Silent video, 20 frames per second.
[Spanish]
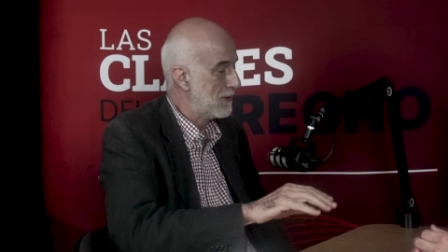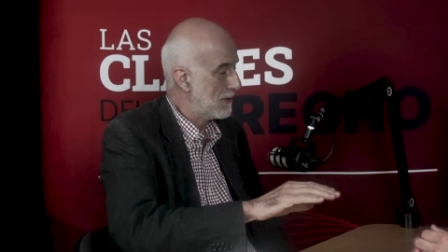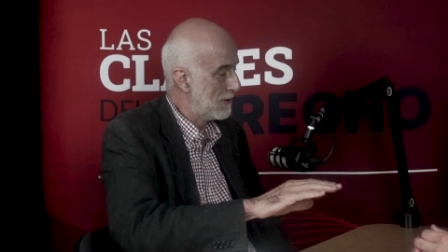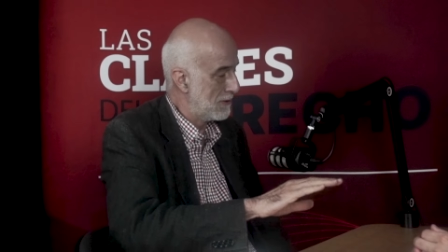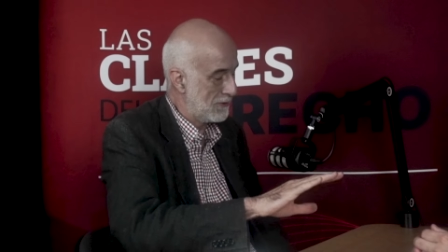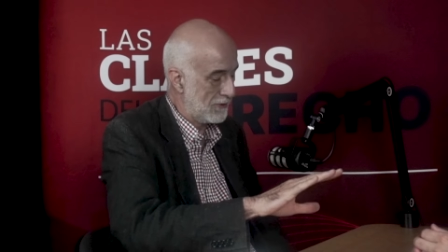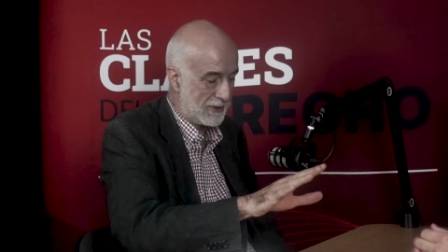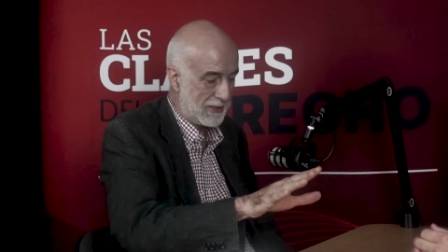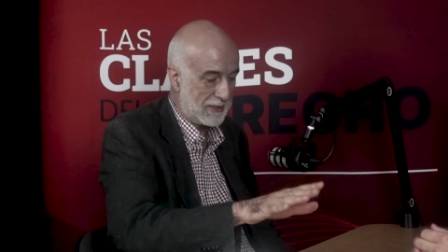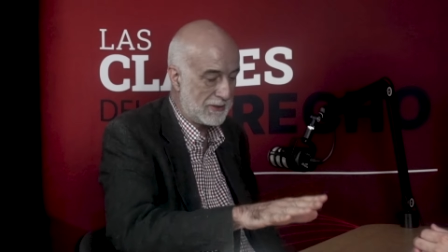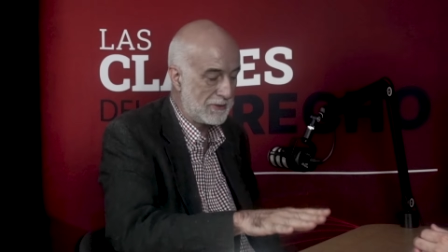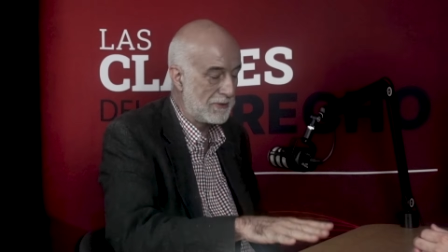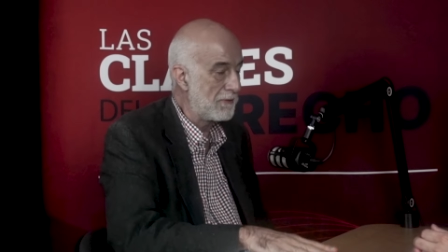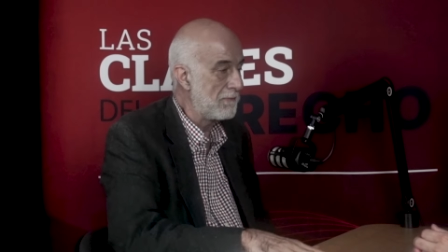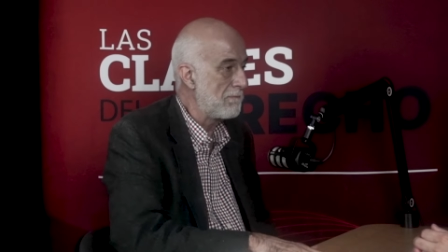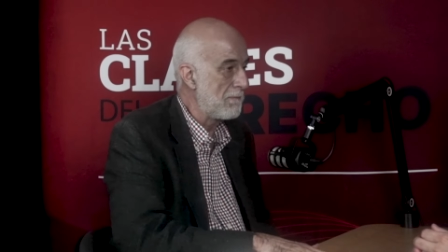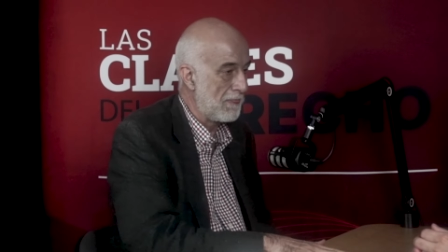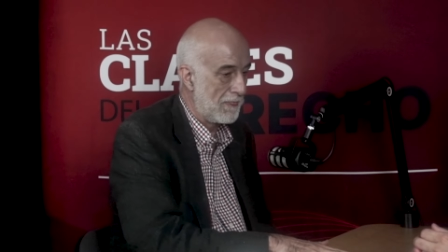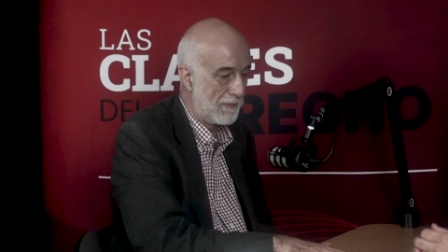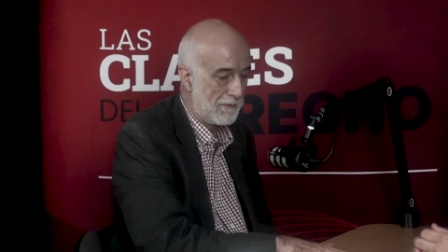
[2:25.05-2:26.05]
Correcto.
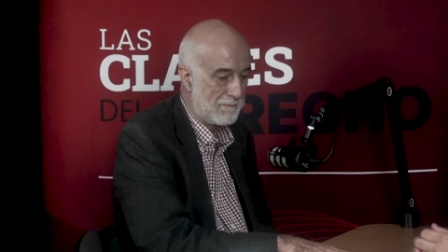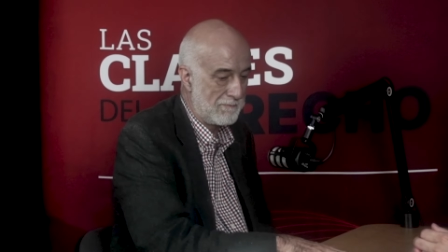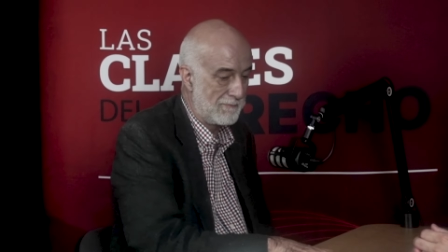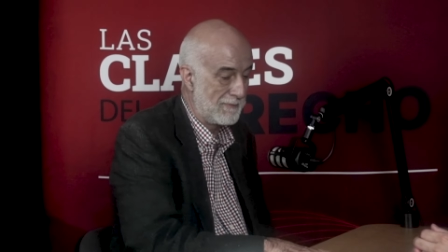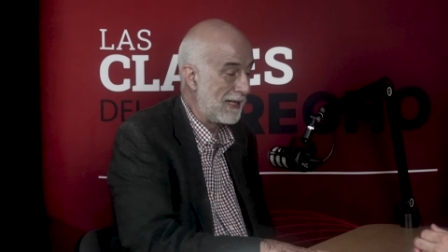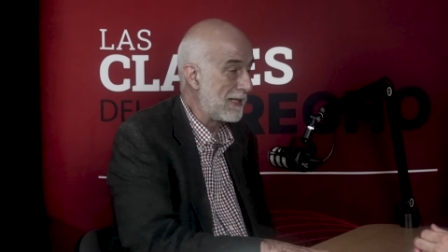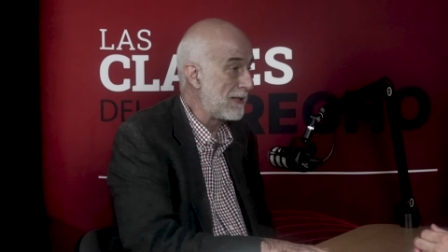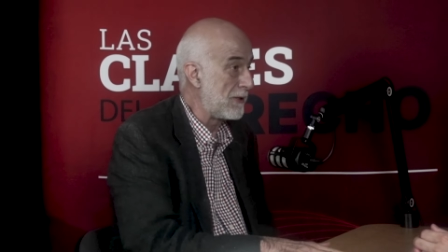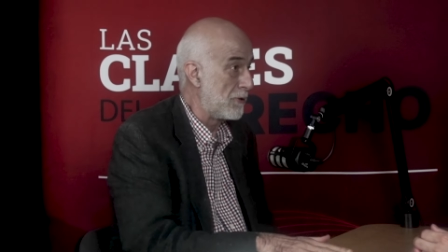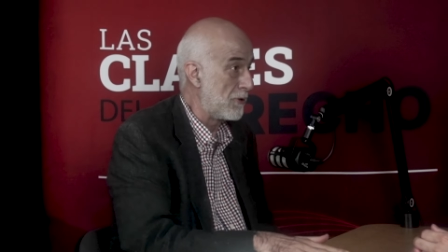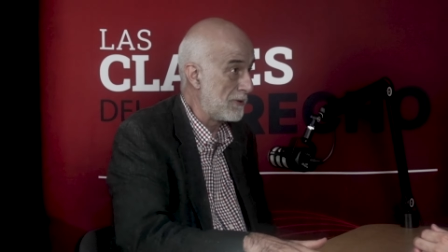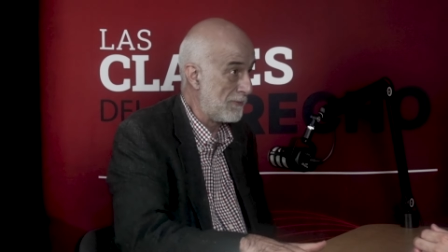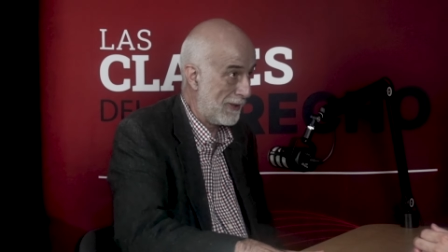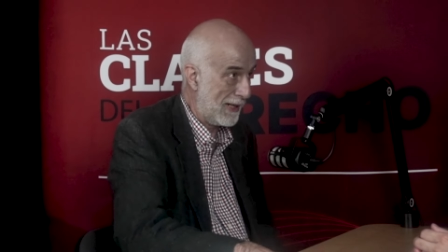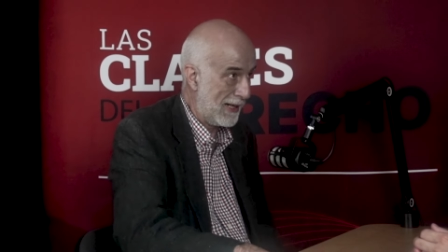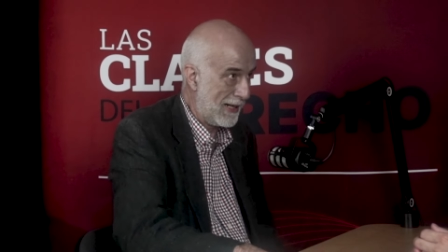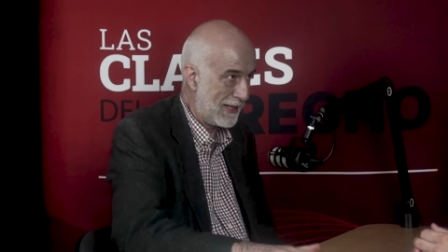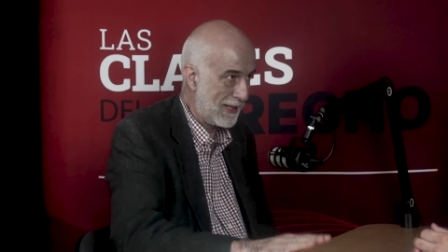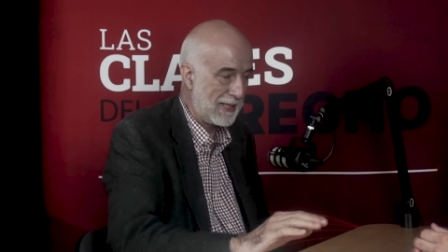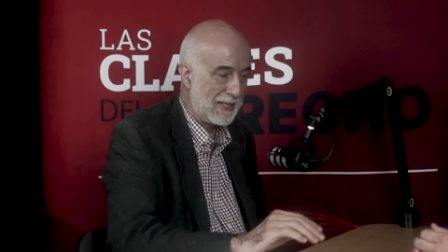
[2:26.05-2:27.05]
El señor se va a
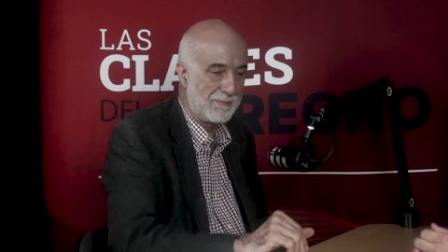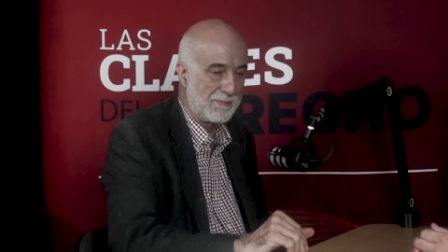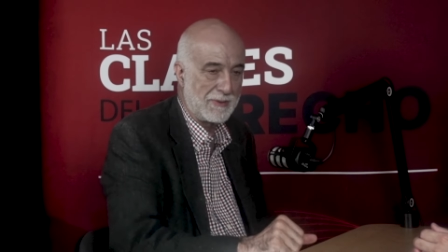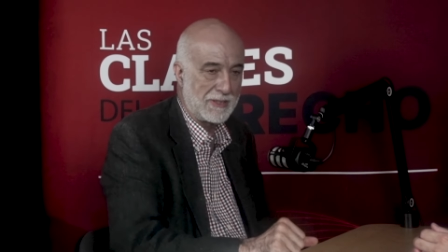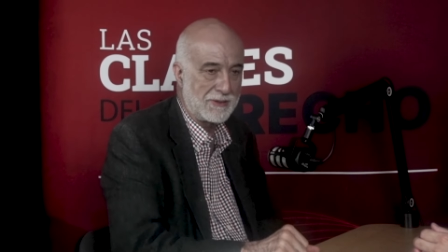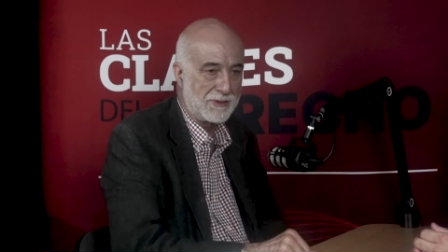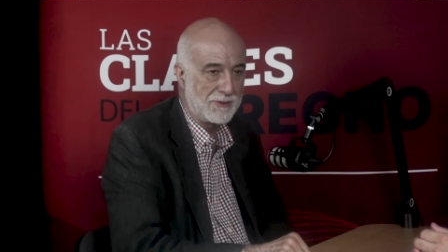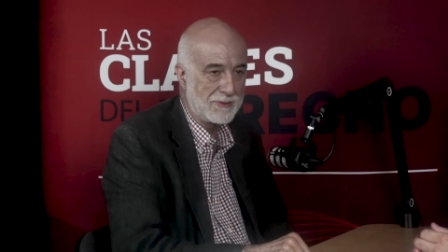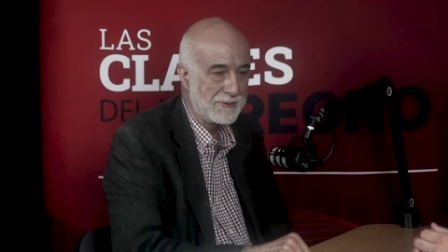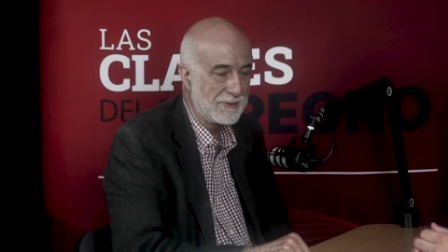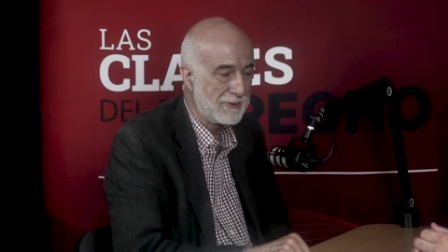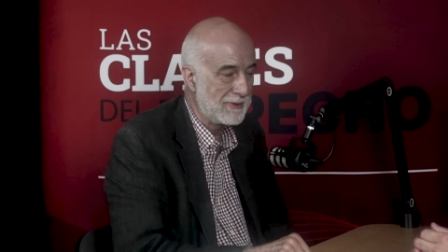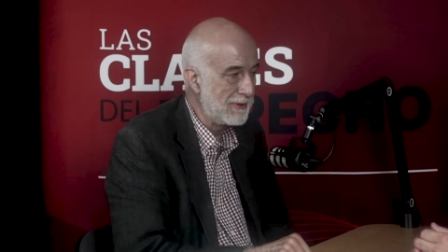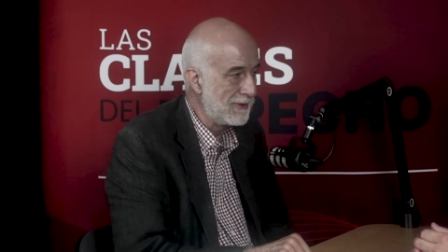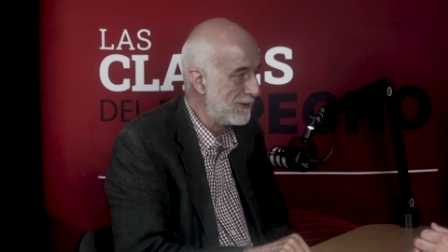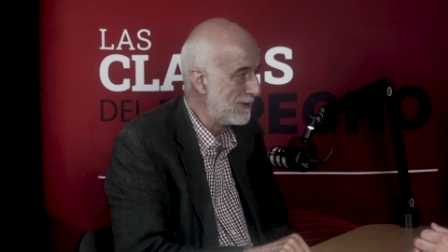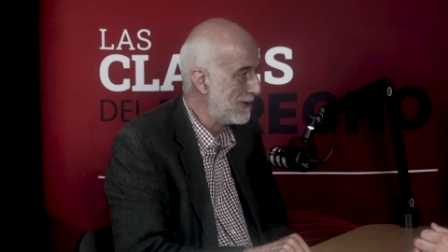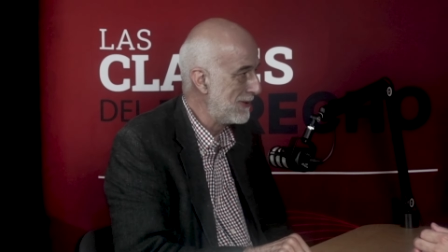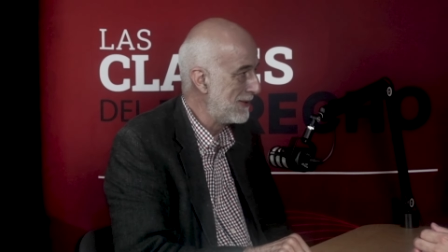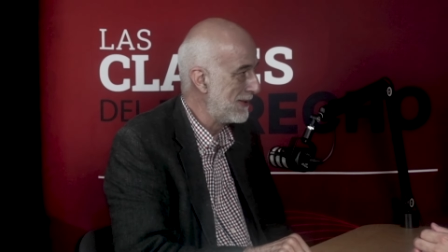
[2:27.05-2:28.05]
la reclamación
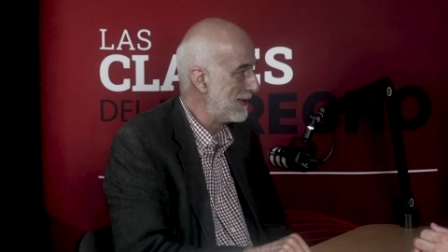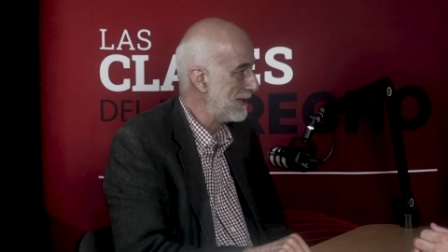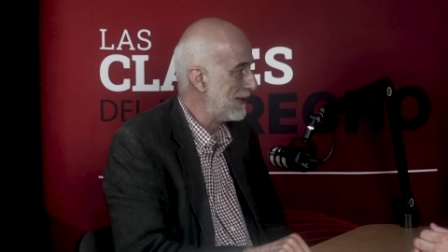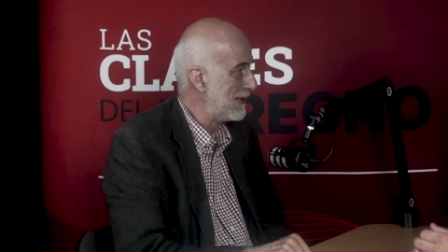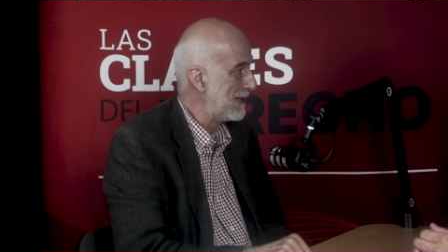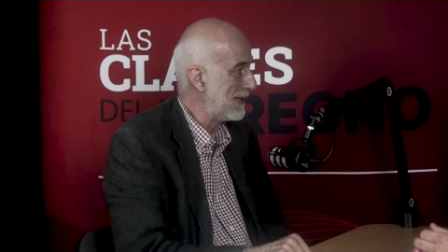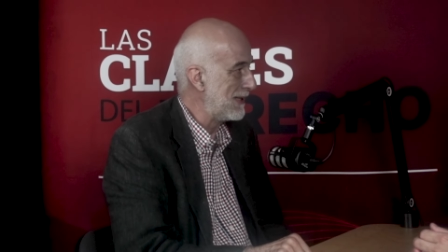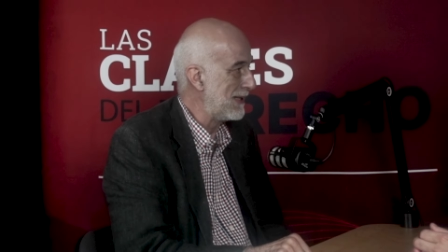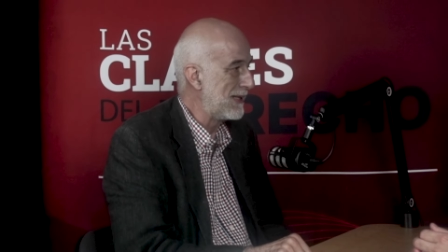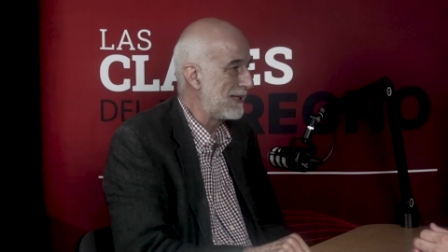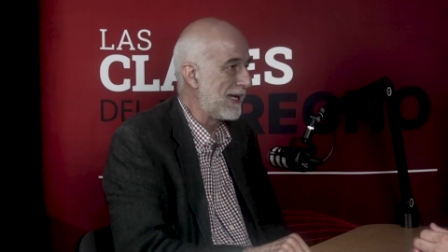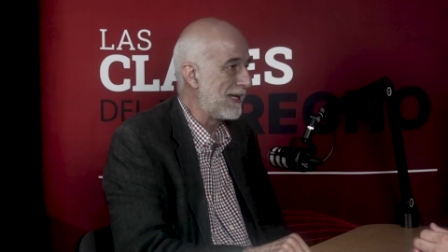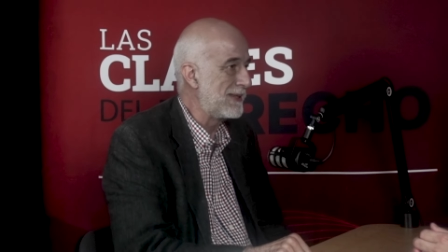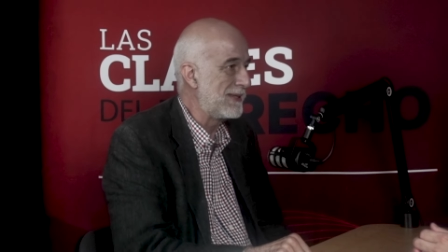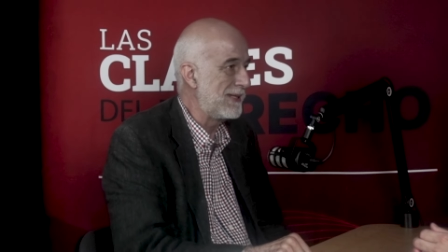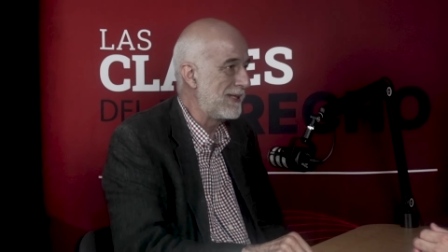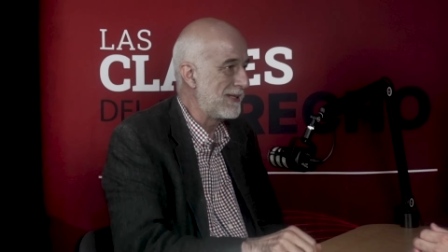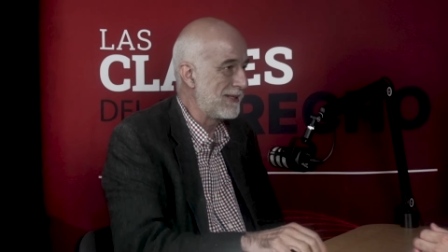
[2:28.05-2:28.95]
y casi,